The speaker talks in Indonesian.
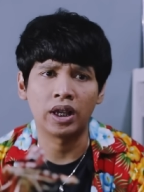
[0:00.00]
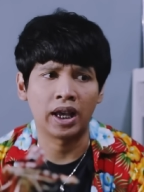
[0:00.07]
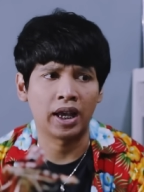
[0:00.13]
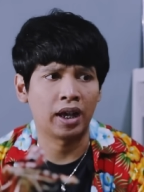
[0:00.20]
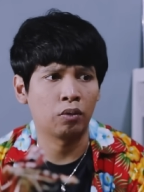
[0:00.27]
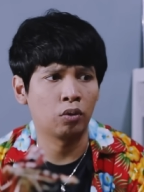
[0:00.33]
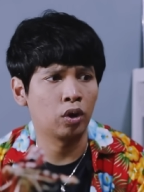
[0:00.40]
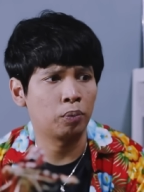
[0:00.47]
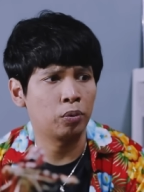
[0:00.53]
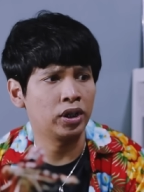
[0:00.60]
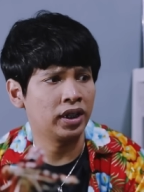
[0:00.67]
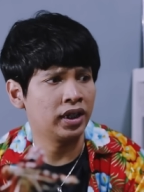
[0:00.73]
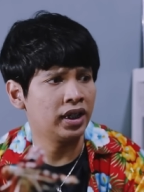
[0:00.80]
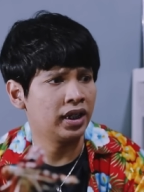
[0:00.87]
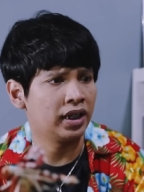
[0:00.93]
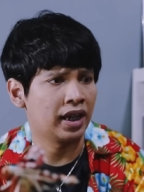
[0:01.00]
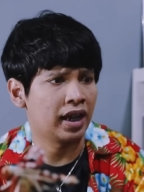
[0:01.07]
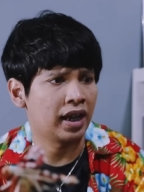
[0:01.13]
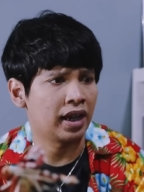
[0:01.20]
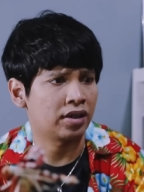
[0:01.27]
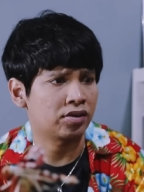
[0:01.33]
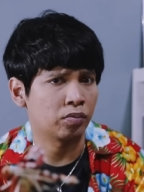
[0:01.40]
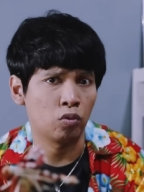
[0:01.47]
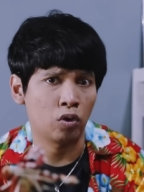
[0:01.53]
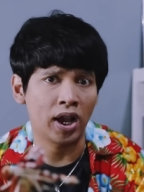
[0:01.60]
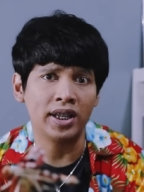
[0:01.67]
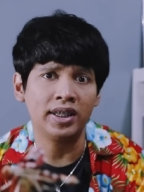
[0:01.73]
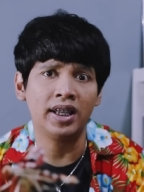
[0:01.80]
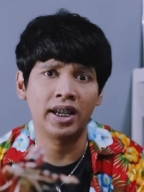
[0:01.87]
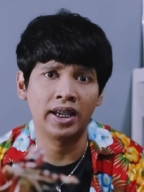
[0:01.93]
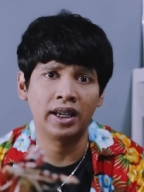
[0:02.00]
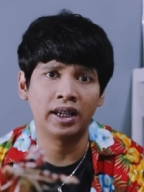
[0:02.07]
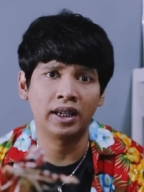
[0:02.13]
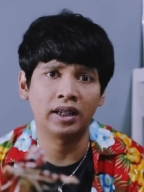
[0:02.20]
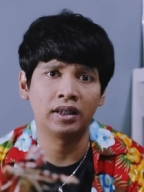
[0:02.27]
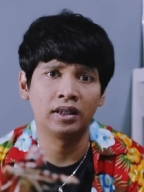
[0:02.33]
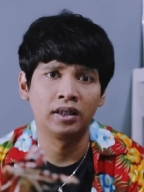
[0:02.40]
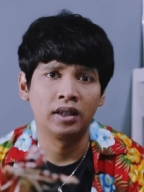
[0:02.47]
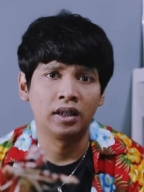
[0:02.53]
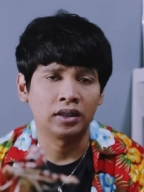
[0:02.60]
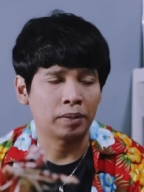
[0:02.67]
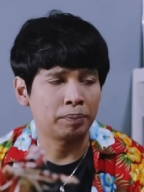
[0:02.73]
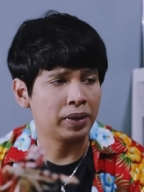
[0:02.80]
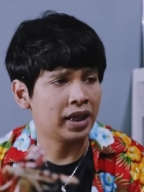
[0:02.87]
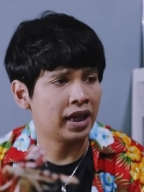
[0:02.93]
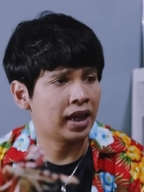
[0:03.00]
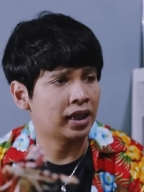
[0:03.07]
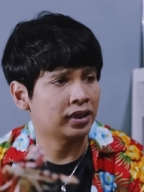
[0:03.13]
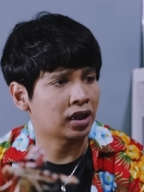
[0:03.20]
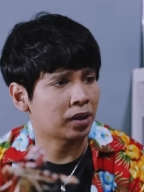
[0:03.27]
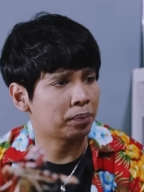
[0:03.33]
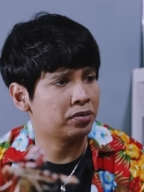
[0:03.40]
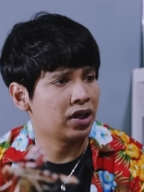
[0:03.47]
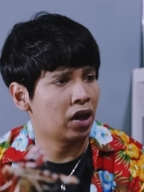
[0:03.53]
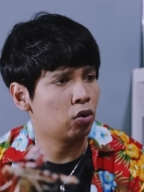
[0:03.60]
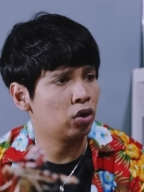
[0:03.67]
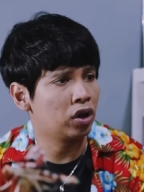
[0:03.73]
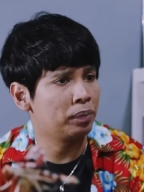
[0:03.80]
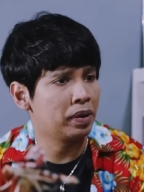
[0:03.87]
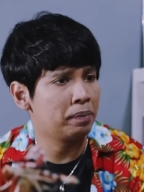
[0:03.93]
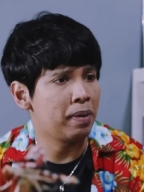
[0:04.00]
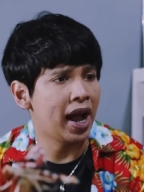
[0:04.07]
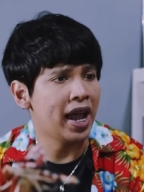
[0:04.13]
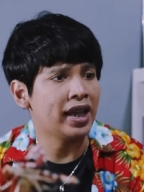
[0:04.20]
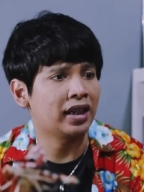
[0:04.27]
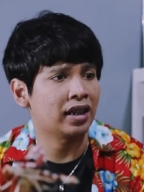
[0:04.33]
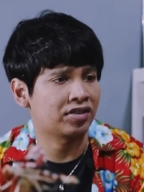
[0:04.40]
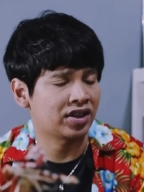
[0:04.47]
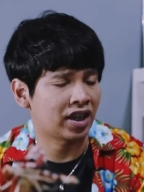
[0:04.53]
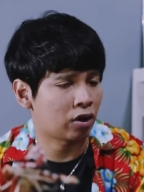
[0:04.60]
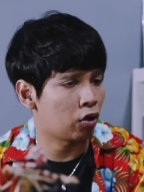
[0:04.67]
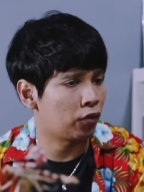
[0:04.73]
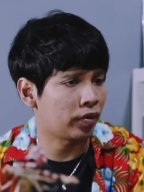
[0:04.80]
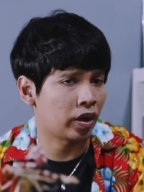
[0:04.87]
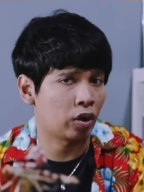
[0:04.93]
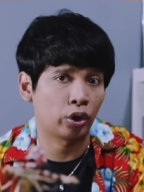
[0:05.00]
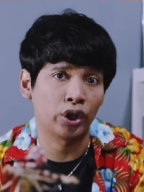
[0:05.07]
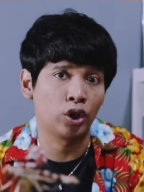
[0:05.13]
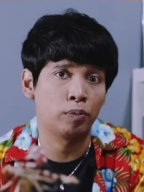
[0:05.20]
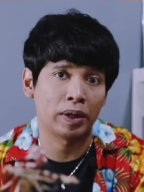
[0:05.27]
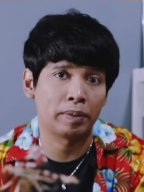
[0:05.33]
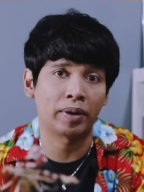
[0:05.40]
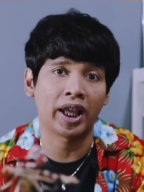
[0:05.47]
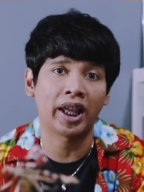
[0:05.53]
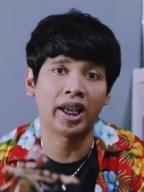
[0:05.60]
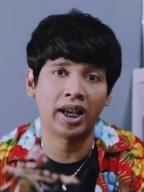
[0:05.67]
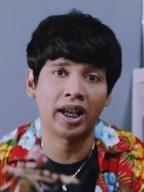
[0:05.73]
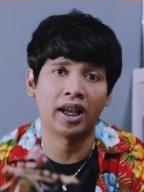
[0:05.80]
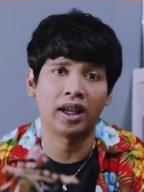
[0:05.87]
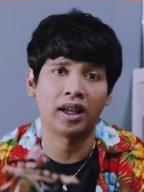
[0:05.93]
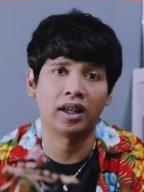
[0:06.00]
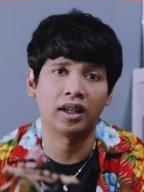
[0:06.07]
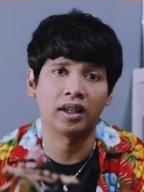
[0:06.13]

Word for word: Ya walaupun ini nggak semuanya ya. Tapi ya tetap jauh lebih baik lah secara overall kehidupan mereka.